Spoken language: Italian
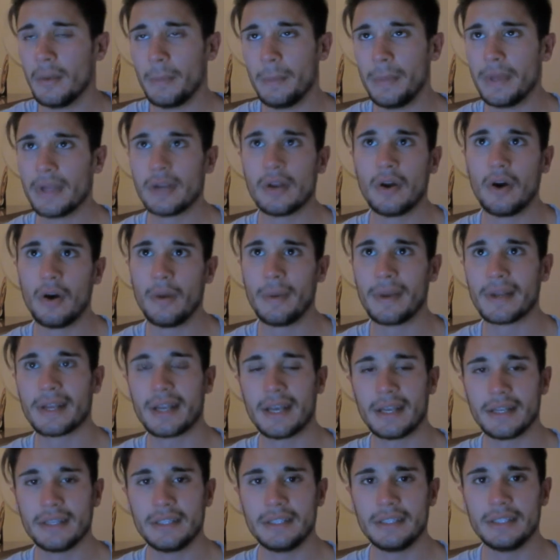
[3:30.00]
però
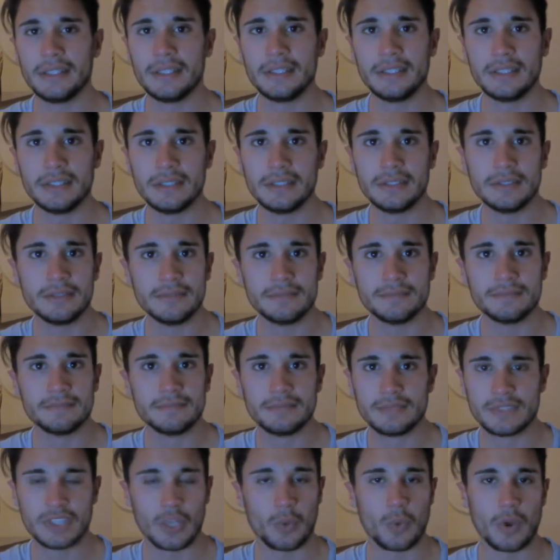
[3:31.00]

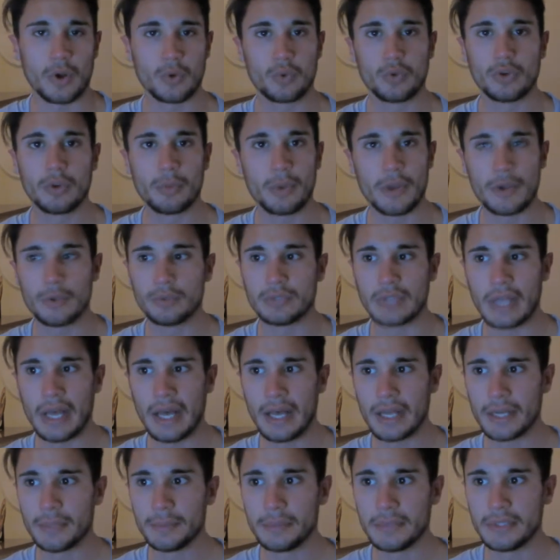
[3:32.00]
magari se qualcuno può
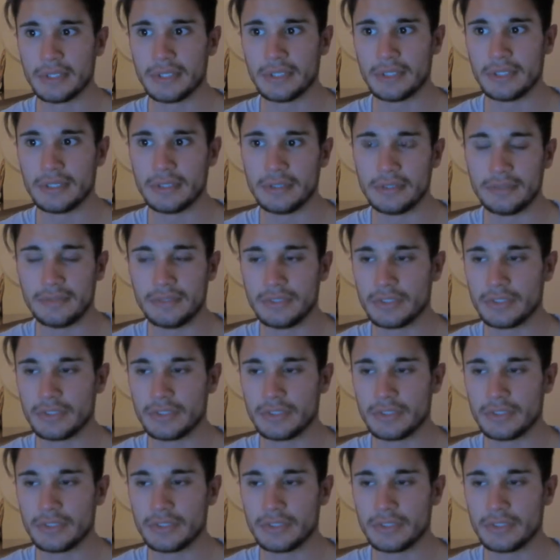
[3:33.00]
aiutarmi,